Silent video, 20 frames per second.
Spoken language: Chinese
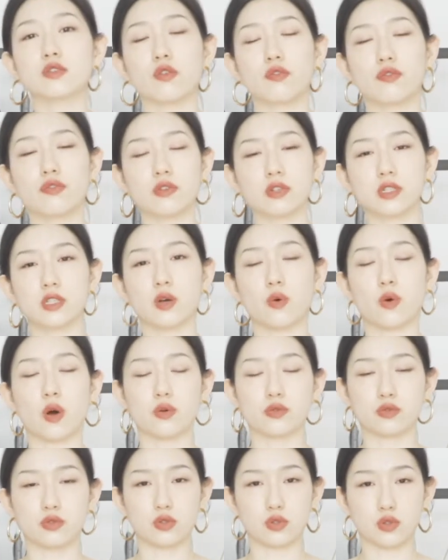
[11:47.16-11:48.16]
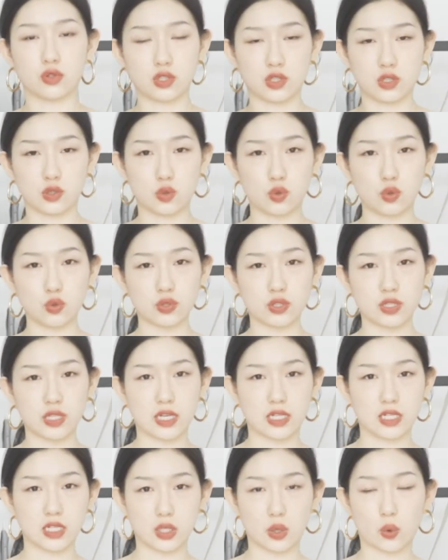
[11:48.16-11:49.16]
种风衣的话，我觉得裤子也
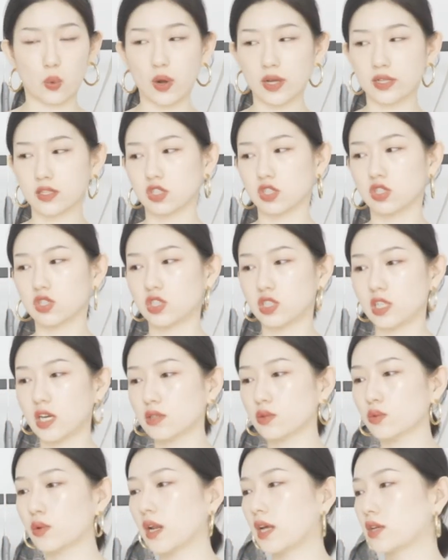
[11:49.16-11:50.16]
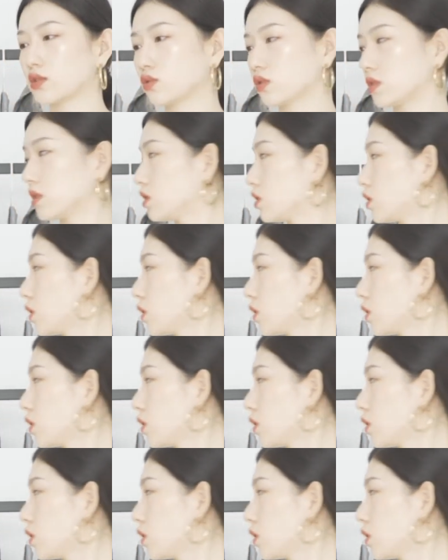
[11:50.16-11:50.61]
可以换成相对来说更